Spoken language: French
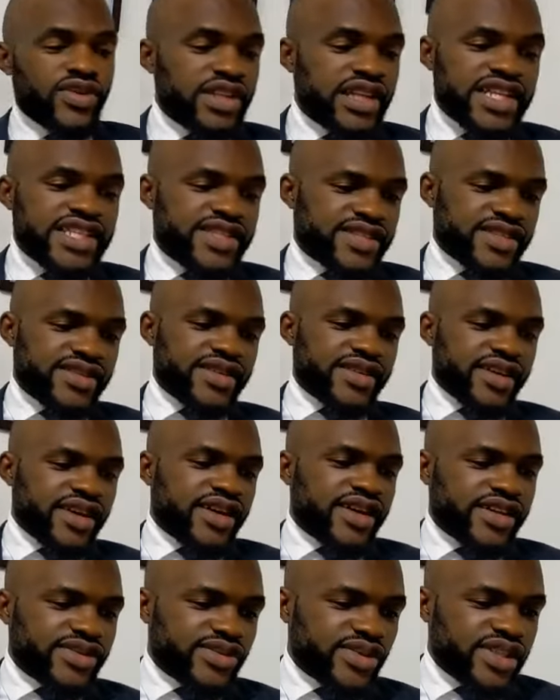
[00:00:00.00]
vous laisse
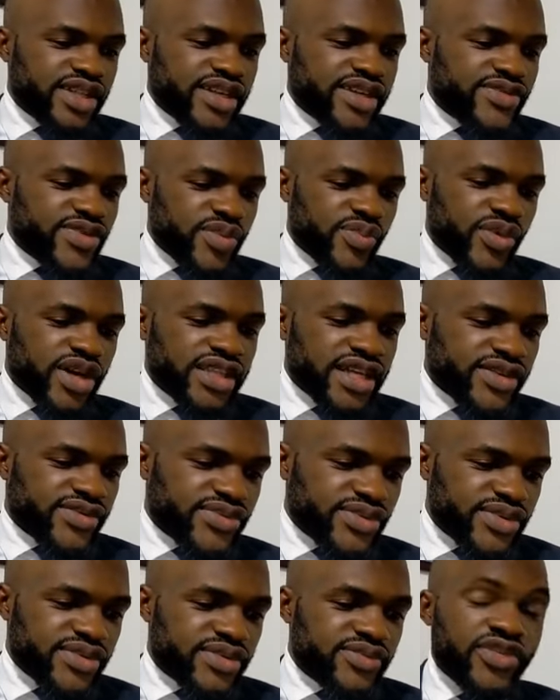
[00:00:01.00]
euh, donner vos points, de
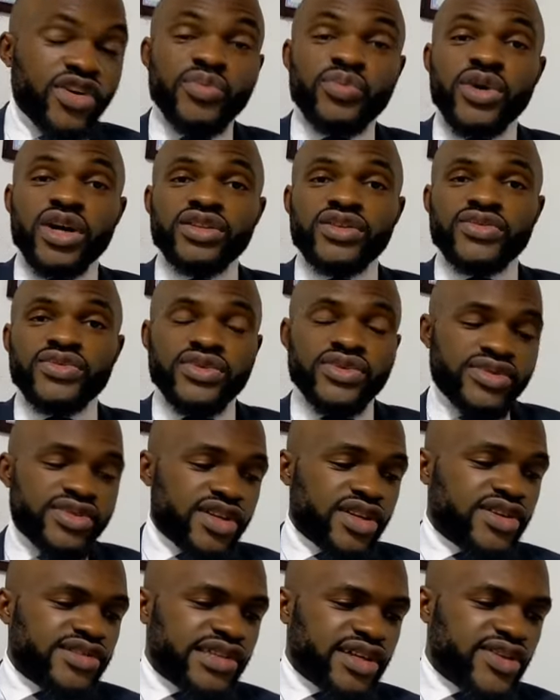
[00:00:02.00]
vue, vos points de vue
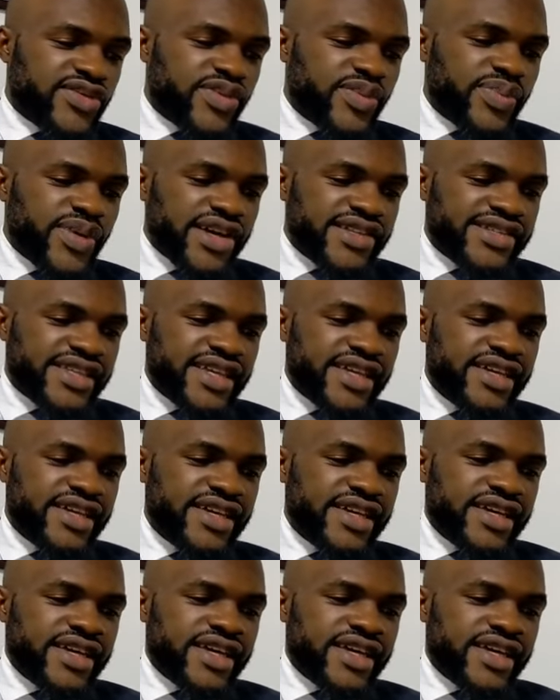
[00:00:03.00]
selon ce que vous pensez.